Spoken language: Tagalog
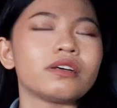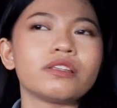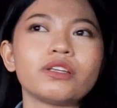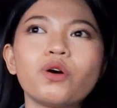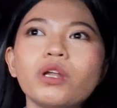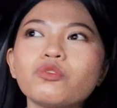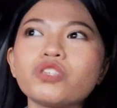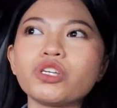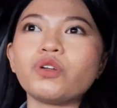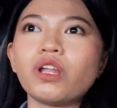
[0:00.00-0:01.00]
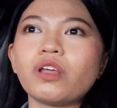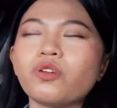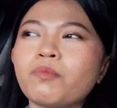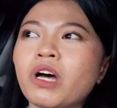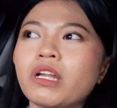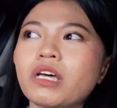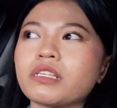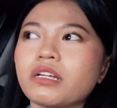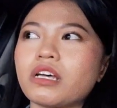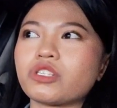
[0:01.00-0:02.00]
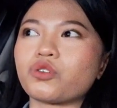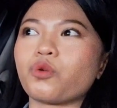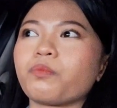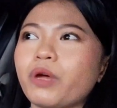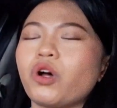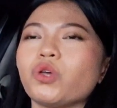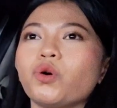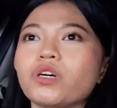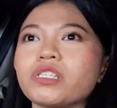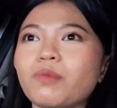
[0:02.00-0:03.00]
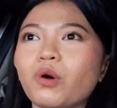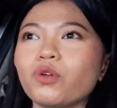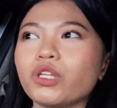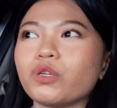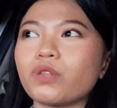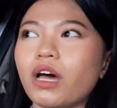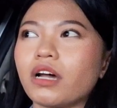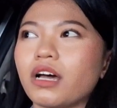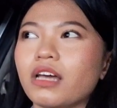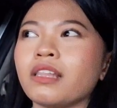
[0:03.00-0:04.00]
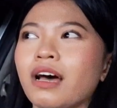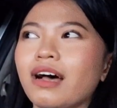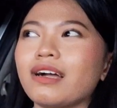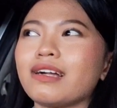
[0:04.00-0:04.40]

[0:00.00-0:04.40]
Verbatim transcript: hindi ko alam kung sino na yung mga nasa classroom. Pero ayoko kasi maulit yung nakaraan na